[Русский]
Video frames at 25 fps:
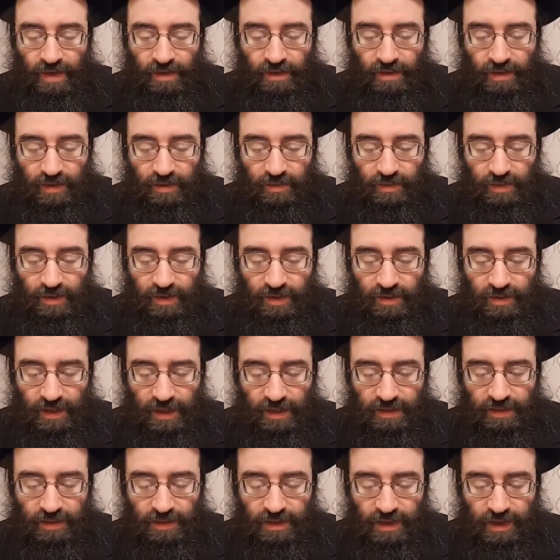Так вот,
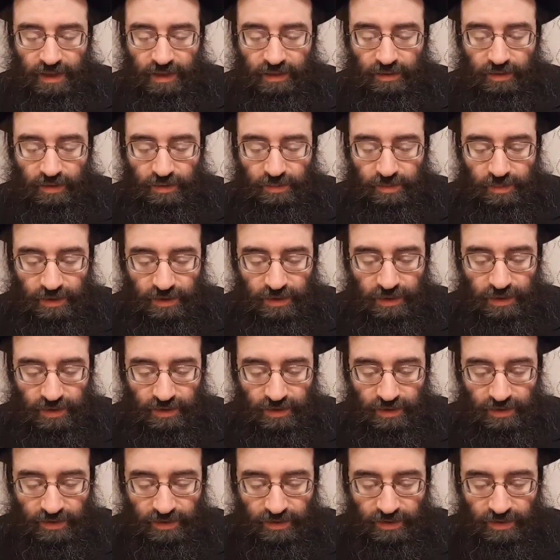данный человек, который
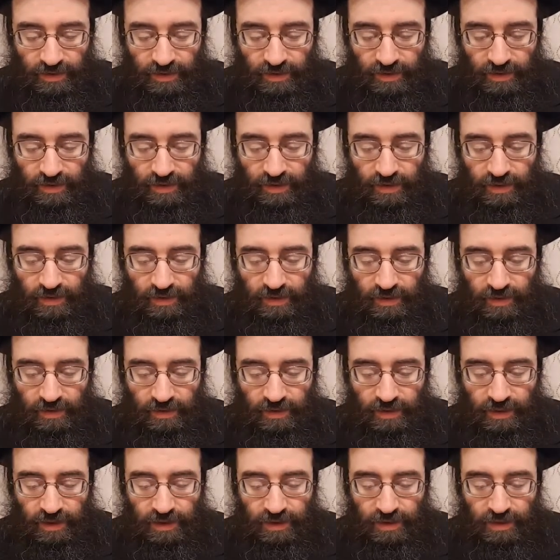пишет, он
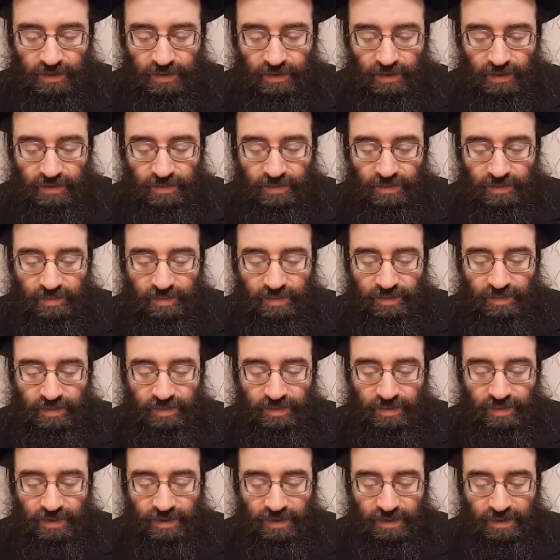говорит, что он
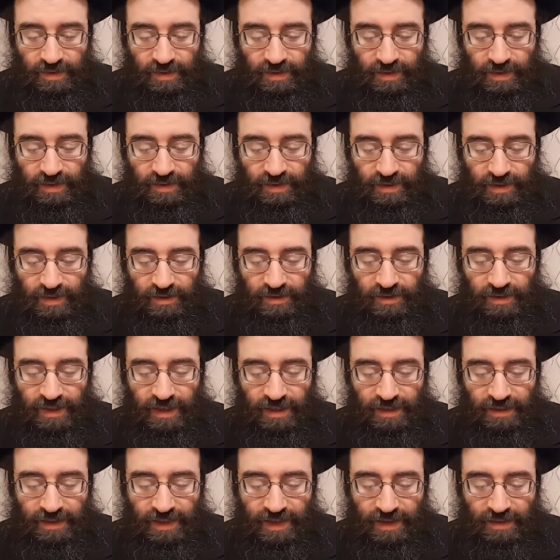э, решил
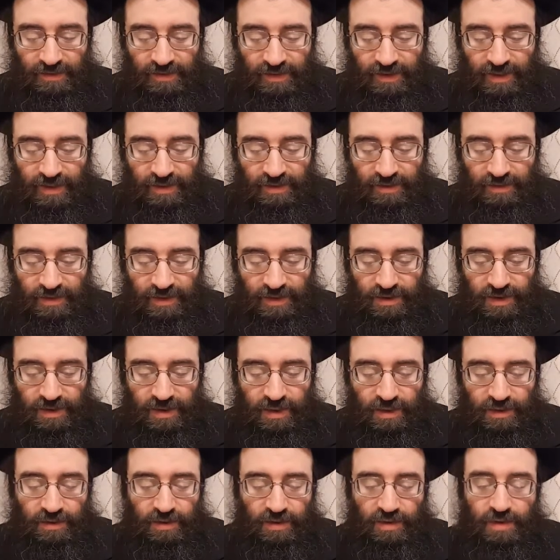тогда, он сказал своей
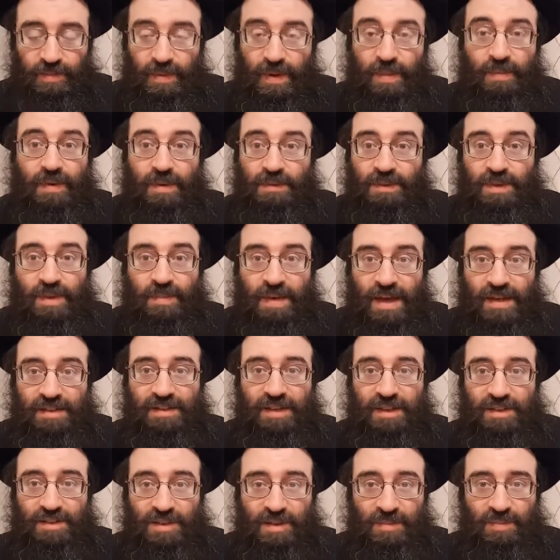жене, что теперь мы вообще
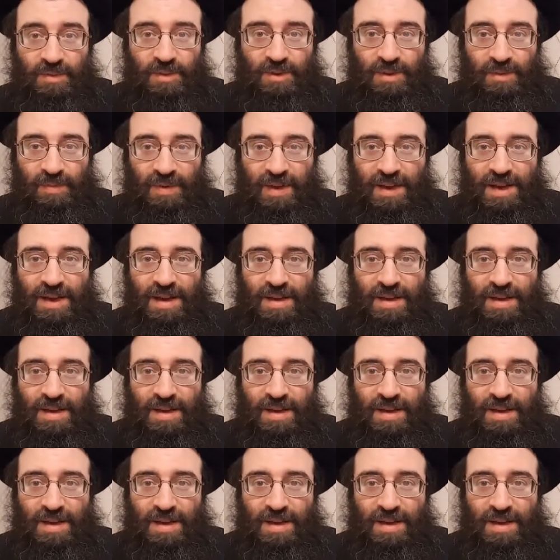мясо есть не будем.